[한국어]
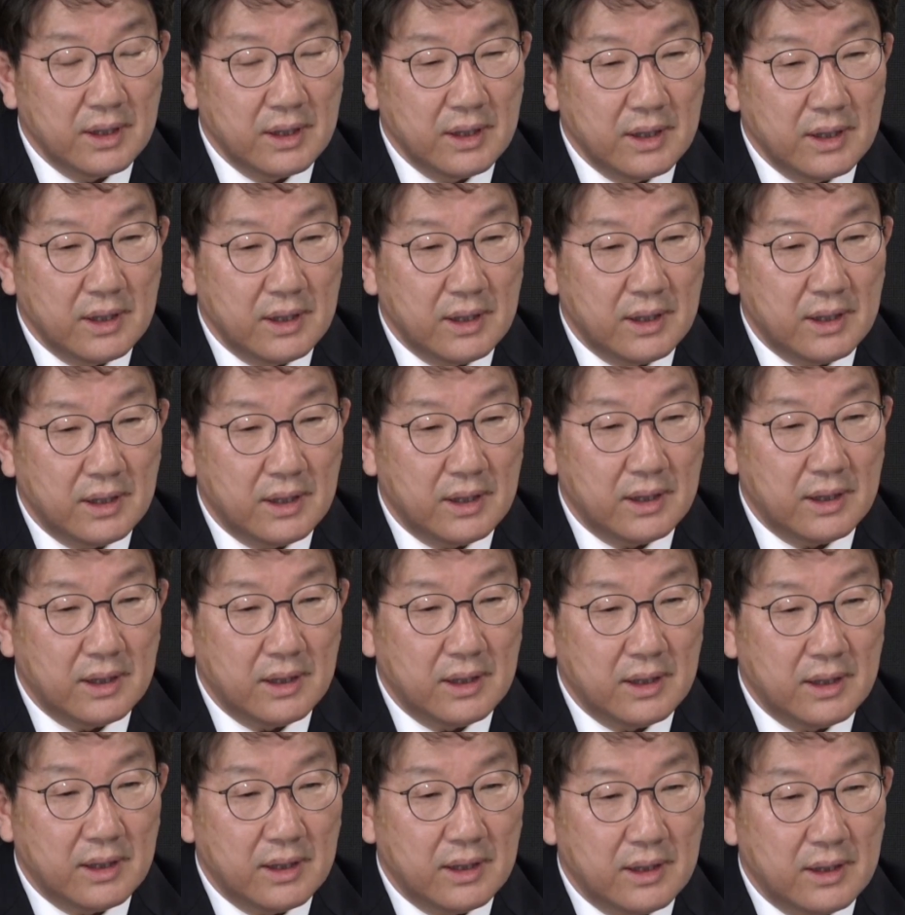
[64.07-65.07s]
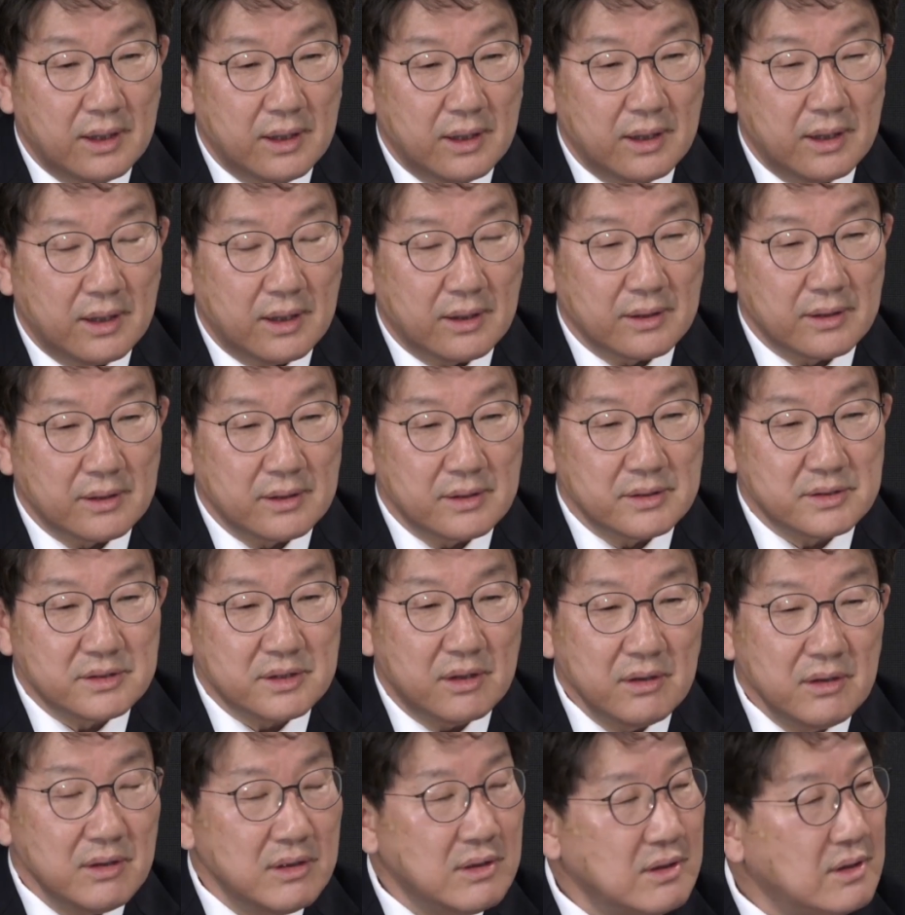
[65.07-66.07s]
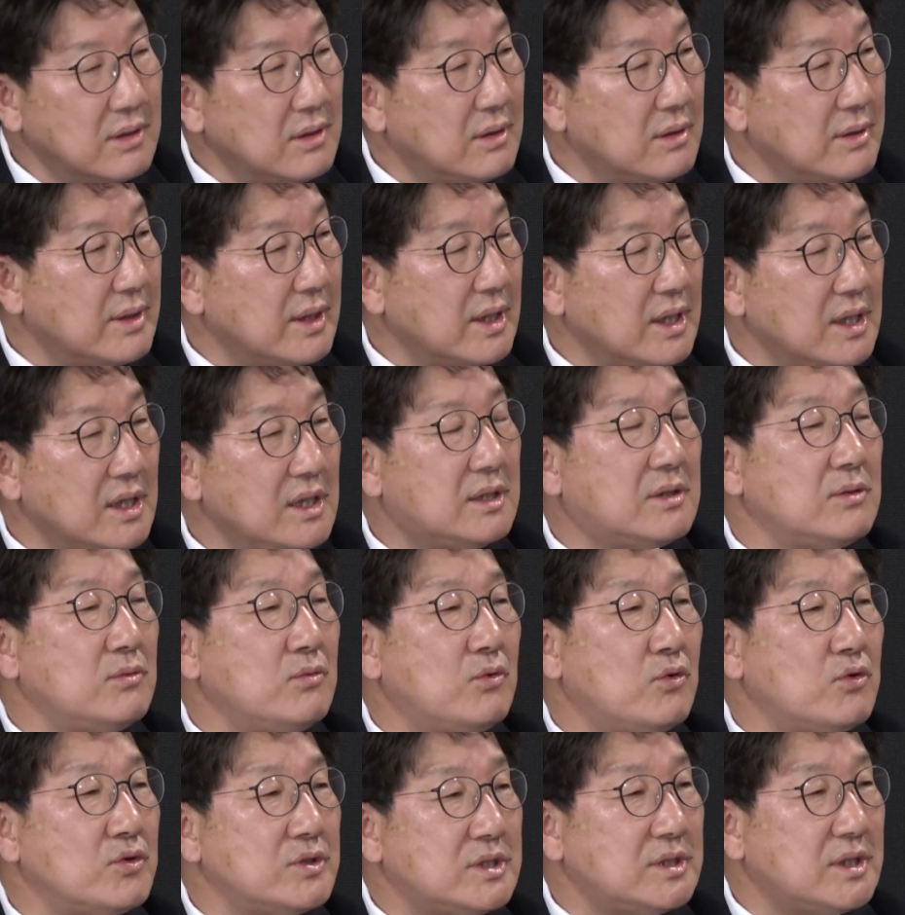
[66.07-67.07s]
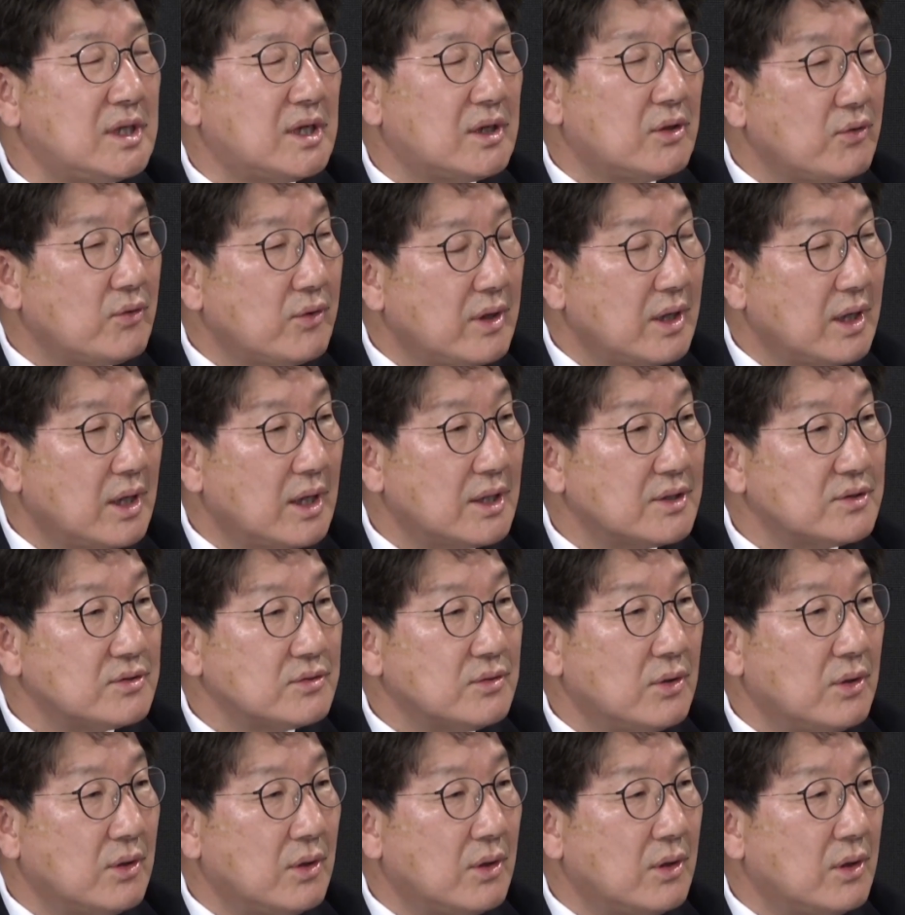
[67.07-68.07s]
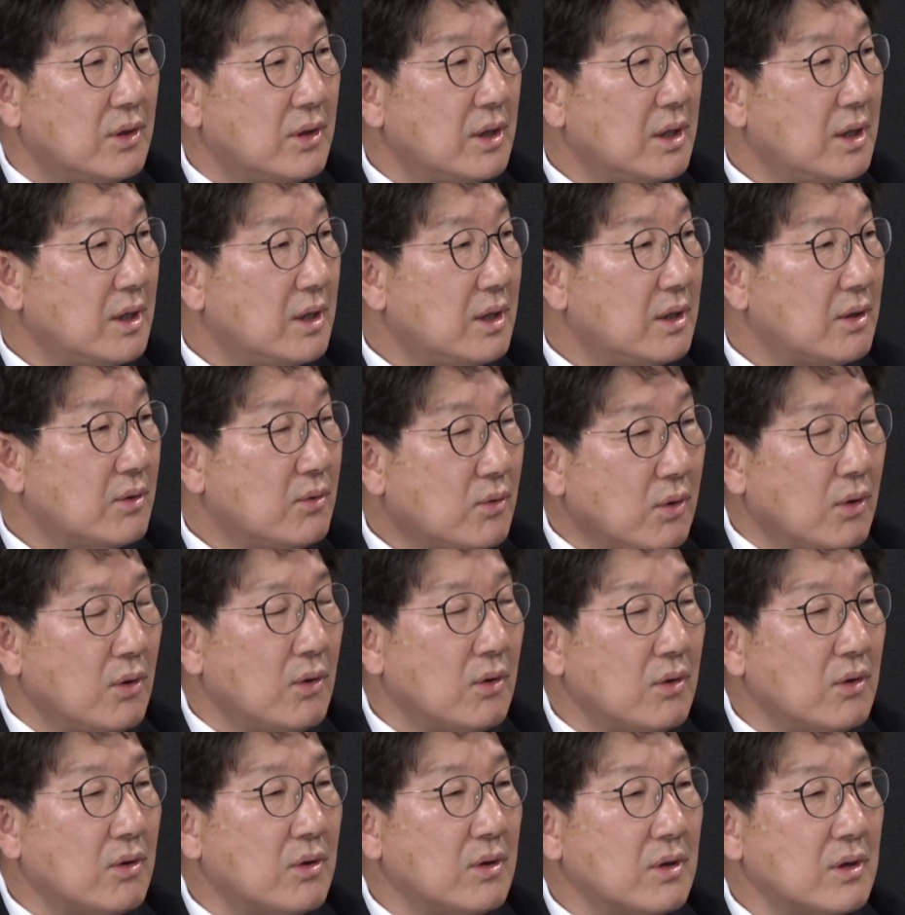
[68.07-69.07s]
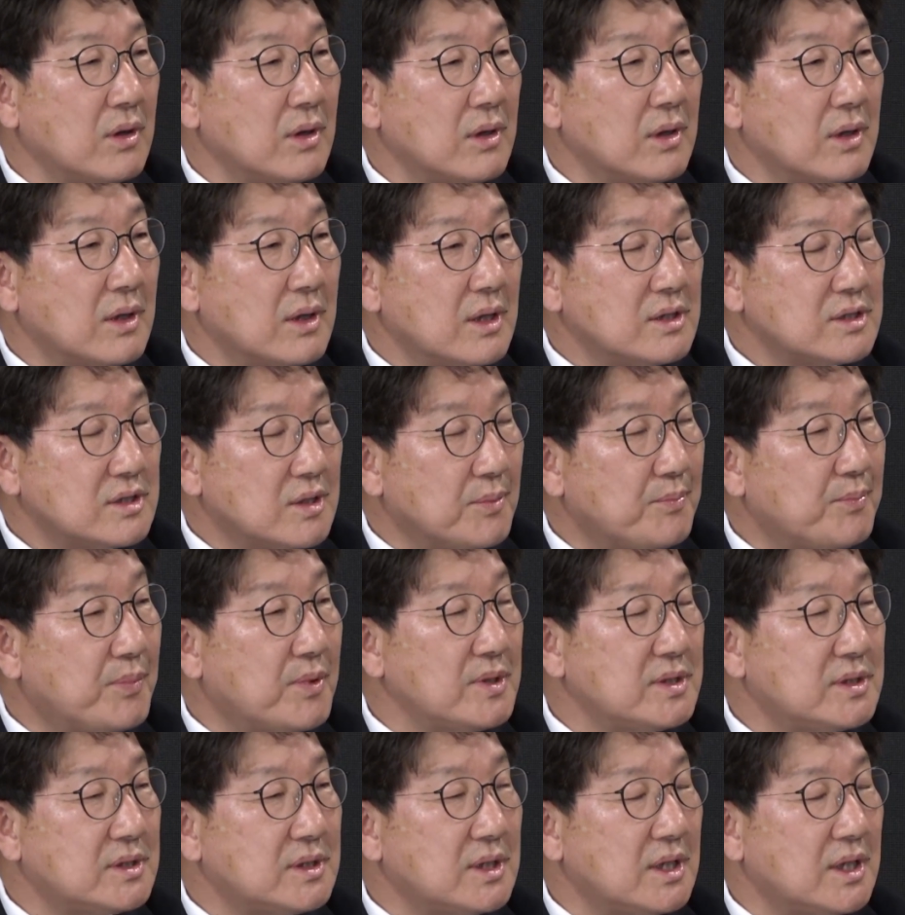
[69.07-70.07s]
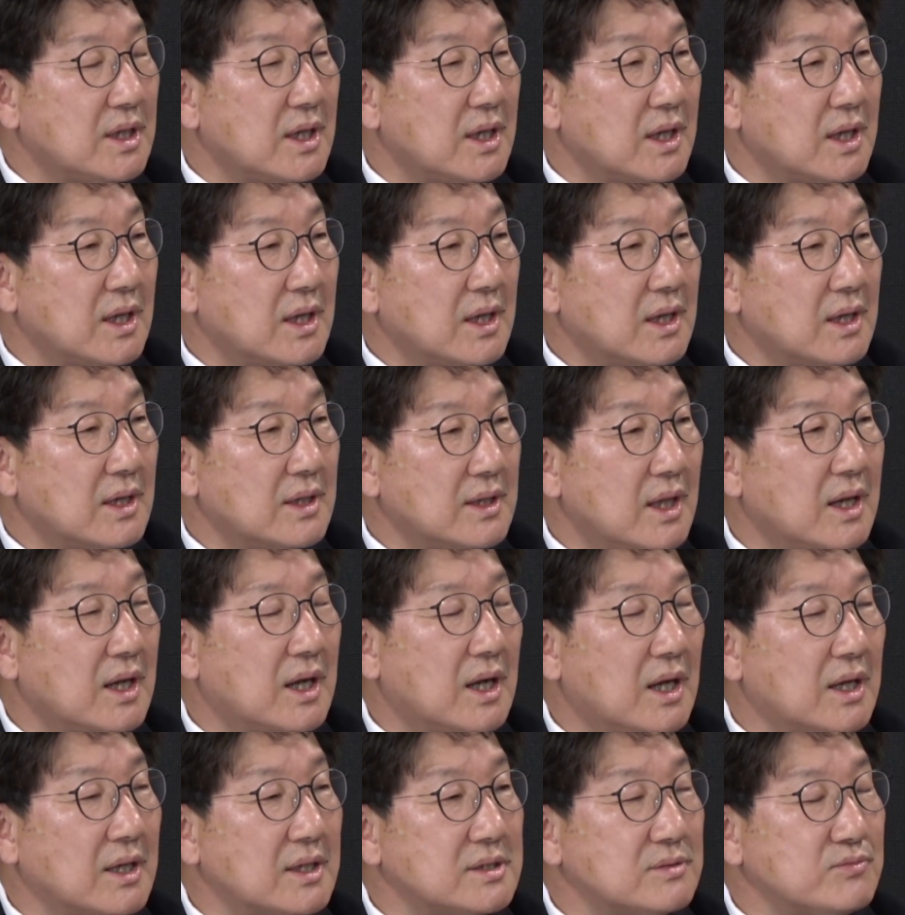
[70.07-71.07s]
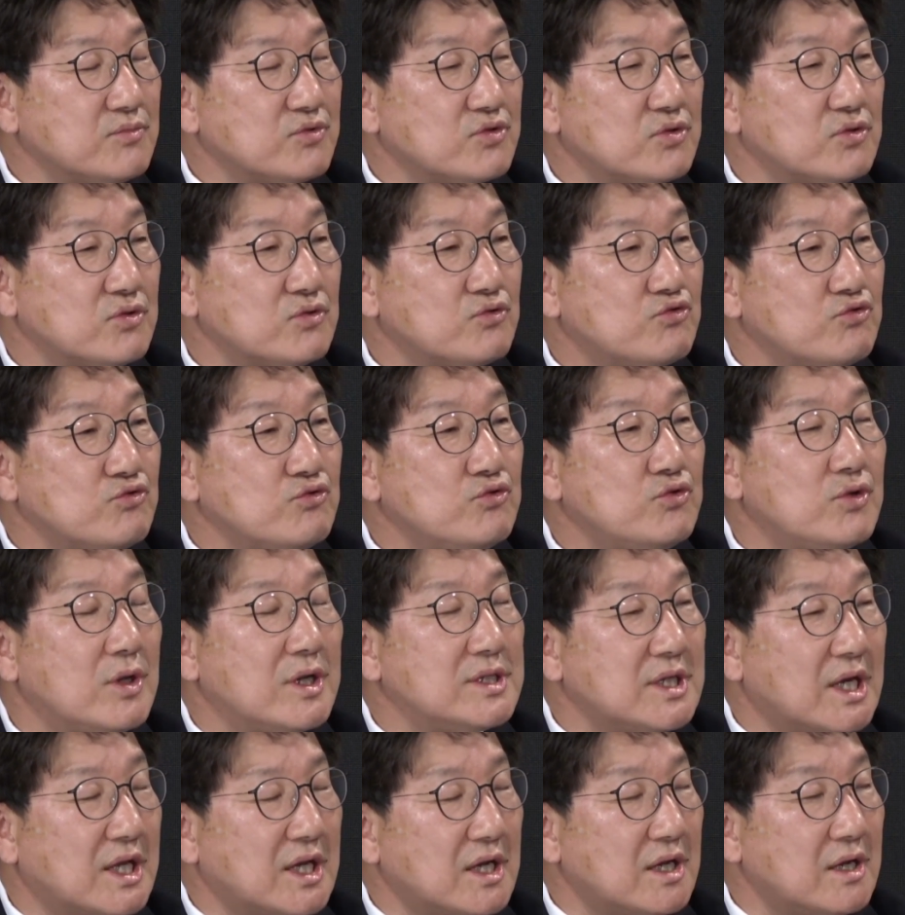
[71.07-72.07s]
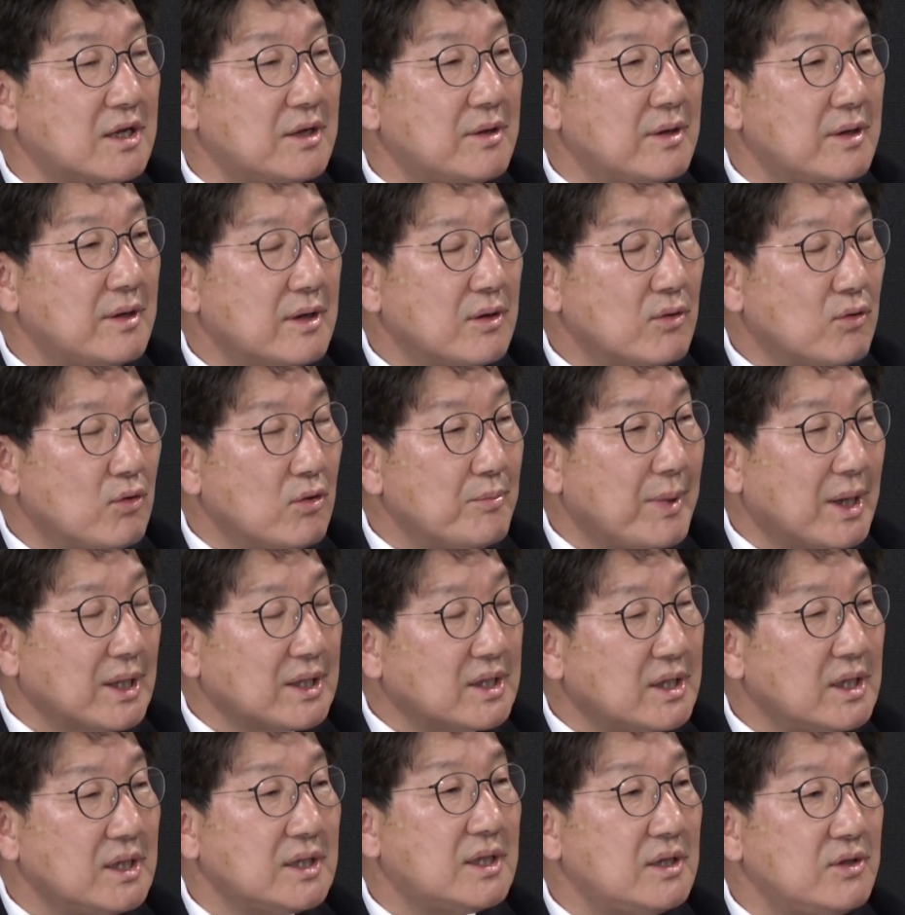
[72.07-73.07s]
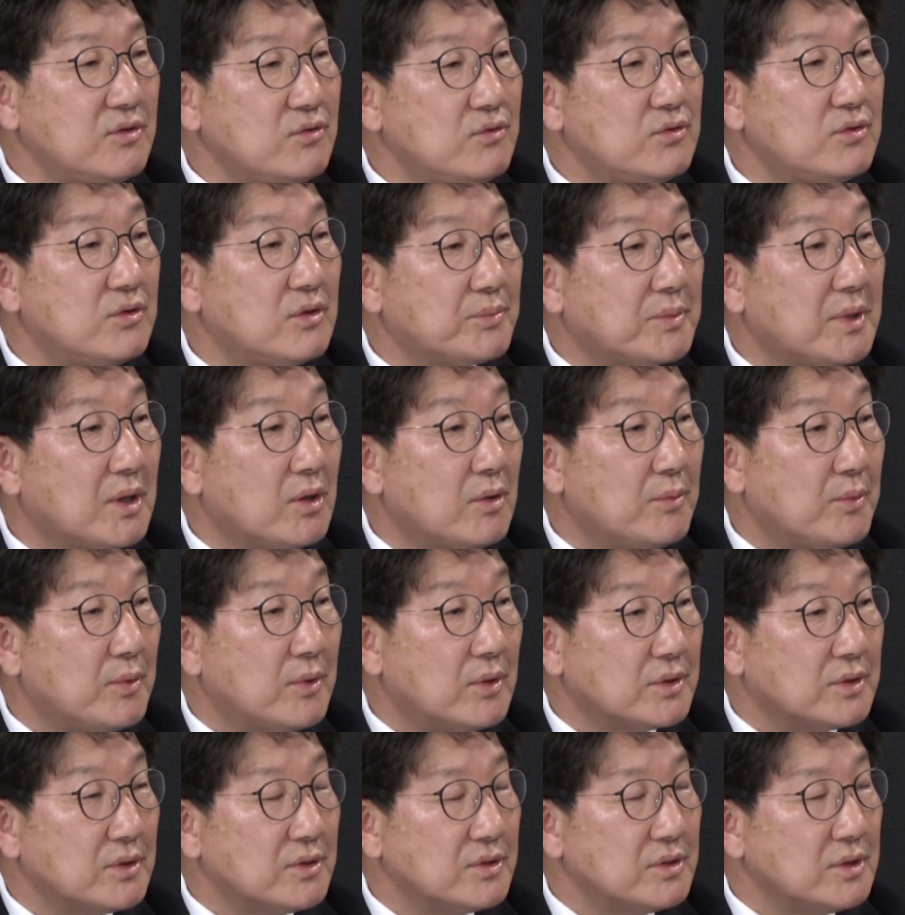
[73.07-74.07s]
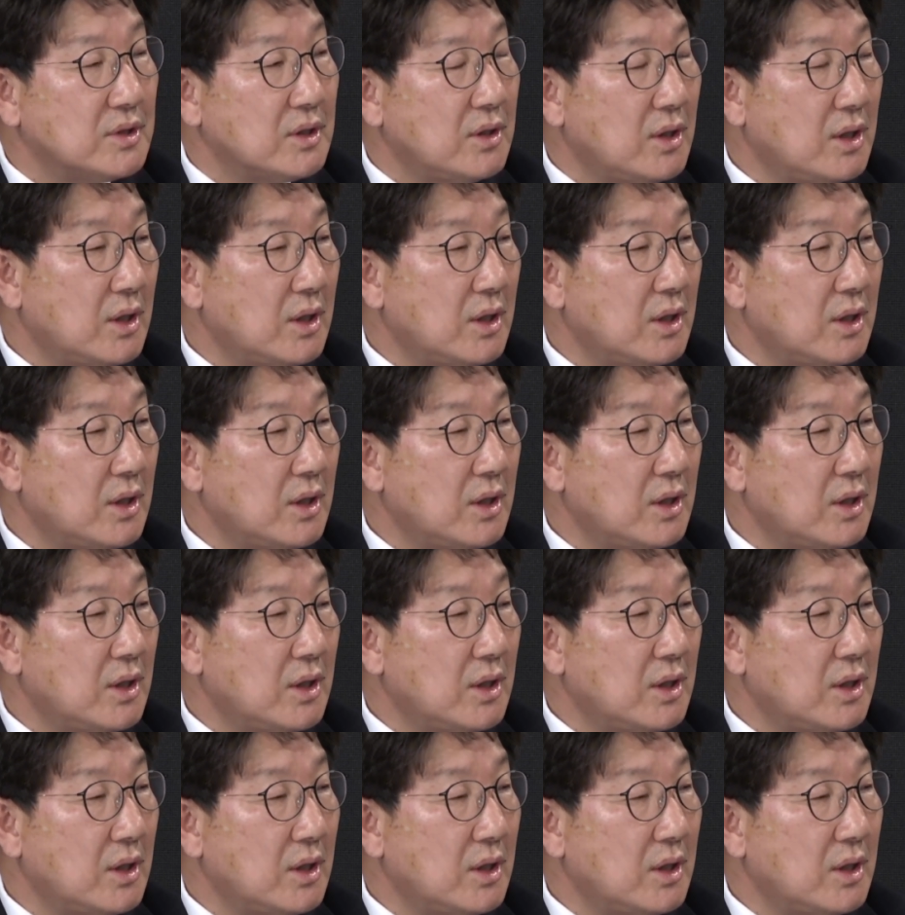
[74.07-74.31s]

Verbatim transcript: 어, 선거의 1등 공신이라고 해가지고 꼭 첫 번째 내각에서 무슨 중요한 자리를 꼭 맡아야 될 이유는 없다고 보거든요.